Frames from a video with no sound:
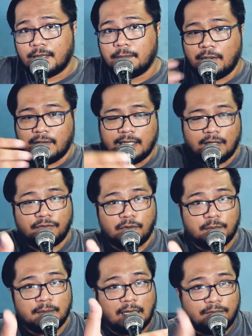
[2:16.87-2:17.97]
Halimbawa, nakafo-
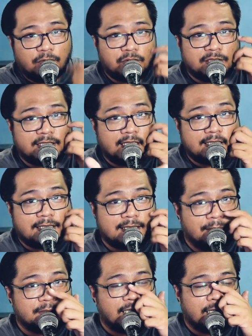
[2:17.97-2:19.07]
nakafocus ka sa isang
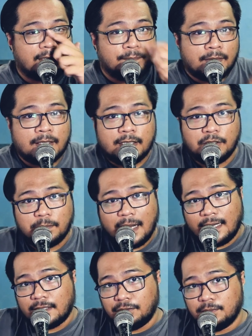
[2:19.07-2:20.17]
subject, yung
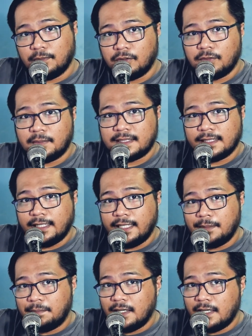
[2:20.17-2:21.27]
background mo, mas
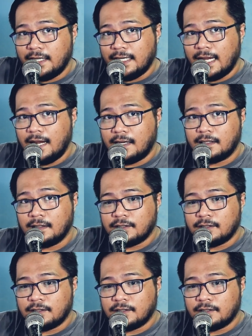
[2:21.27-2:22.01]
nagiging blurry na.